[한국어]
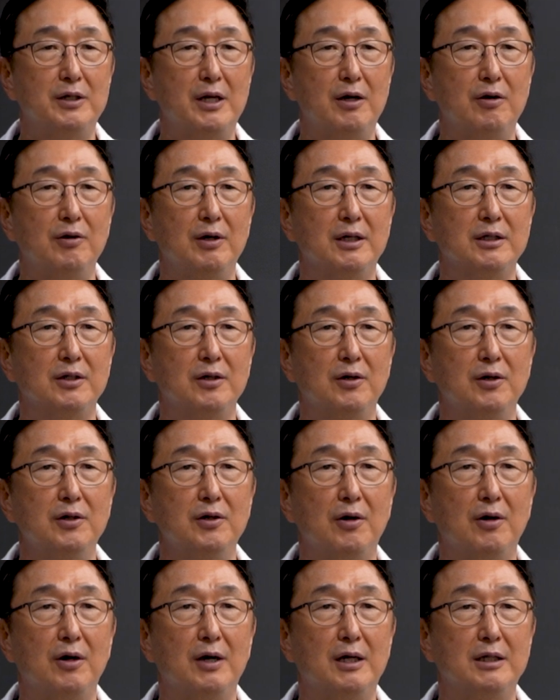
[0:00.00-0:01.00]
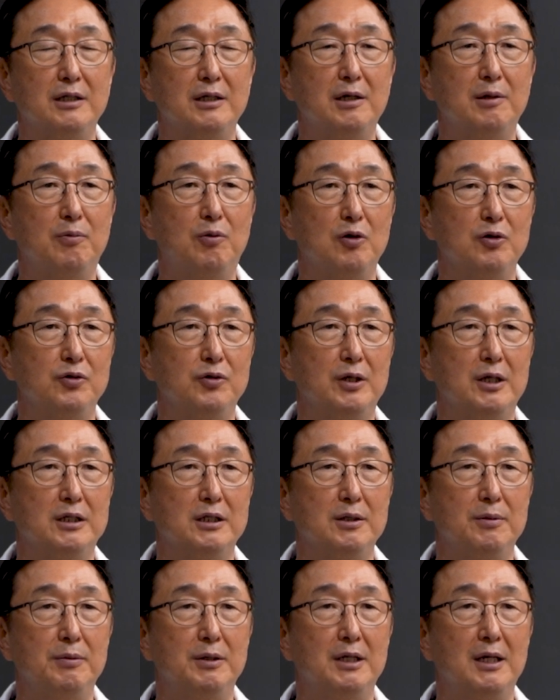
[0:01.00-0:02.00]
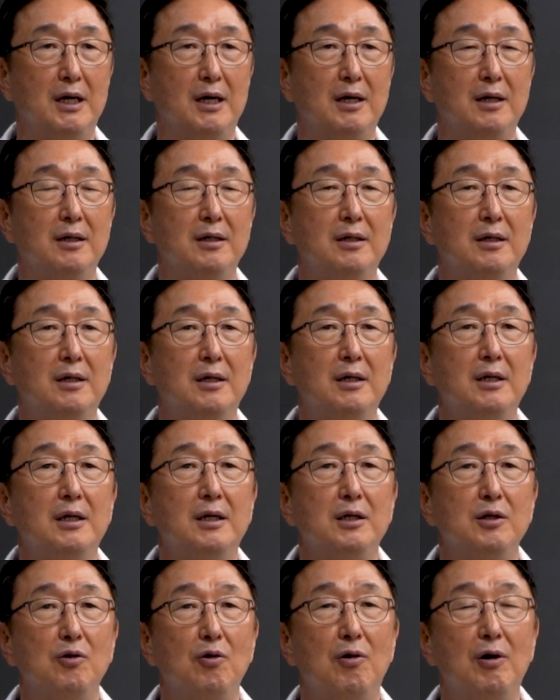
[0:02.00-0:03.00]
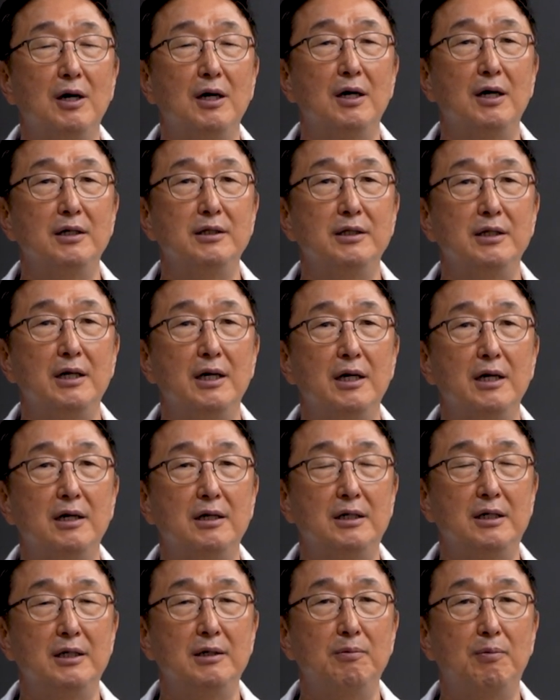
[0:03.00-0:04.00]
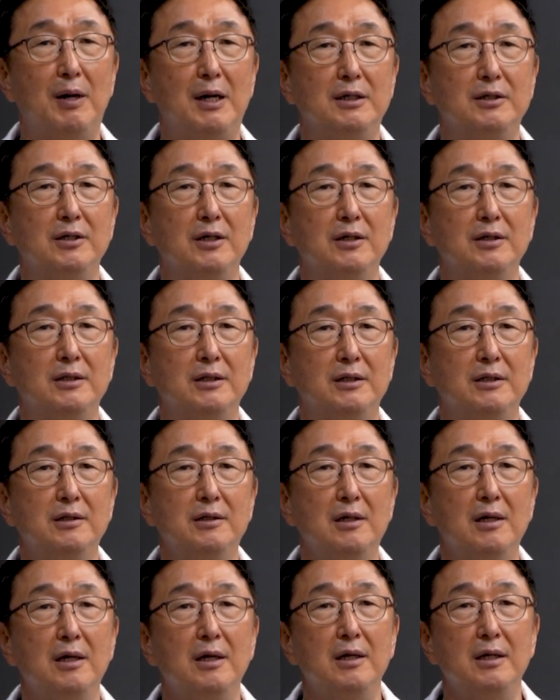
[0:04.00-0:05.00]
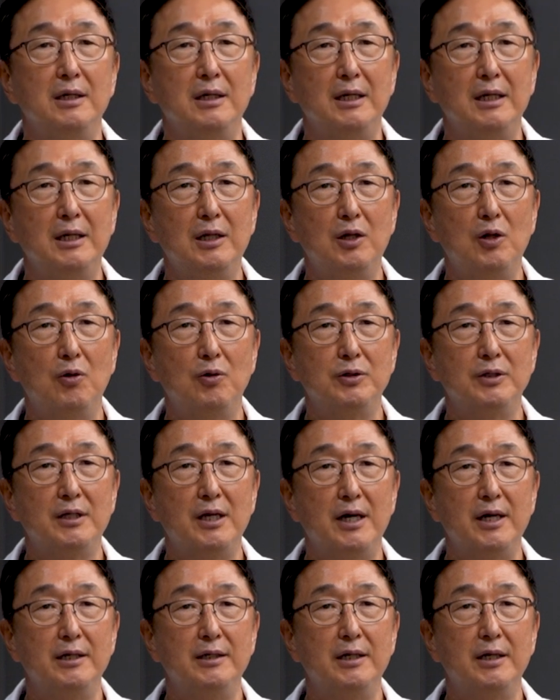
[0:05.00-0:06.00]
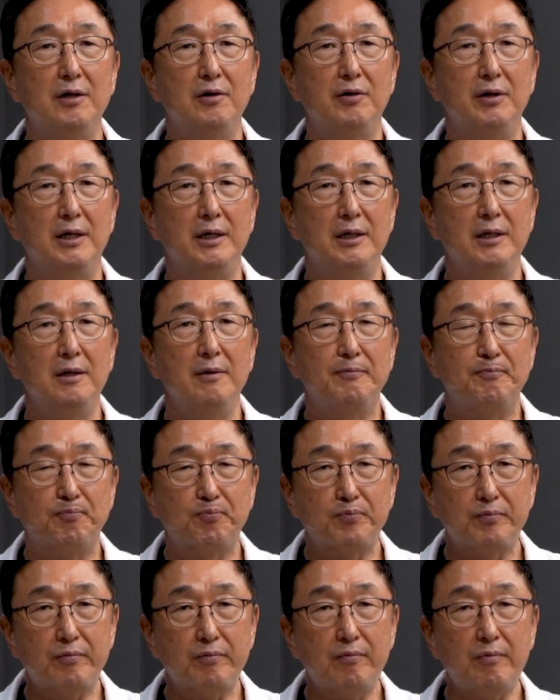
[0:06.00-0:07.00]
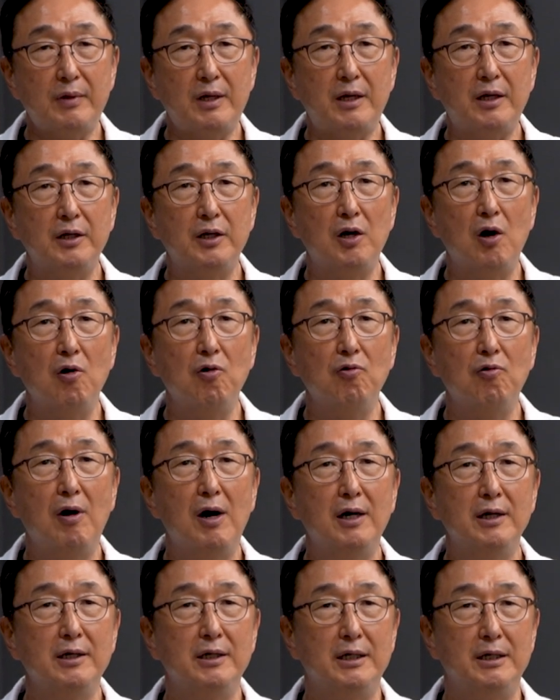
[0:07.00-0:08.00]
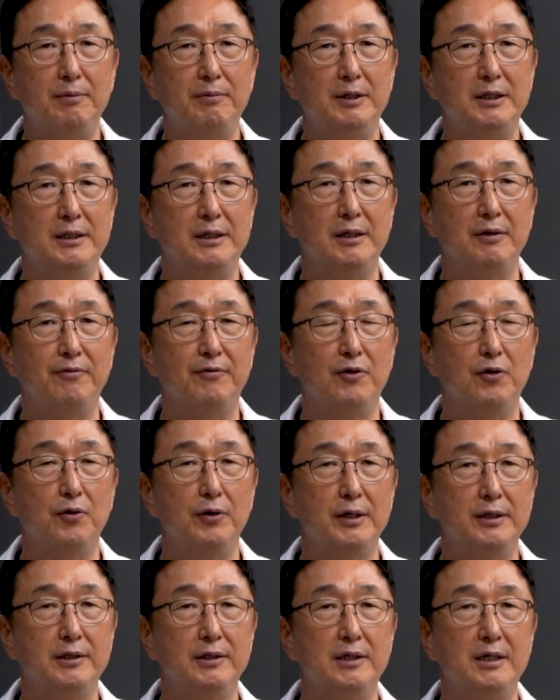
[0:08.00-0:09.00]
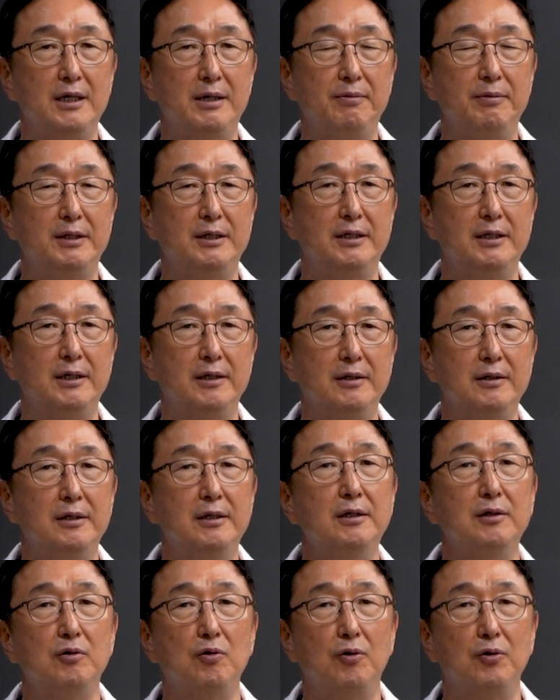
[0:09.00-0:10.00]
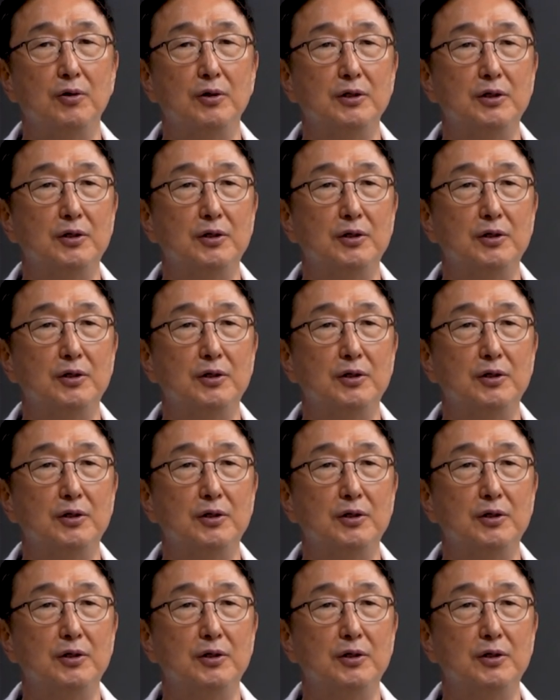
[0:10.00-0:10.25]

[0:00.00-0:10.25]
사용해서 여러 가지를 볼 수 있습니다. 또 한 가지의 큰 발전은 인도 사이닝 그린 형광 이미징, 플로렌스 이미징을 도너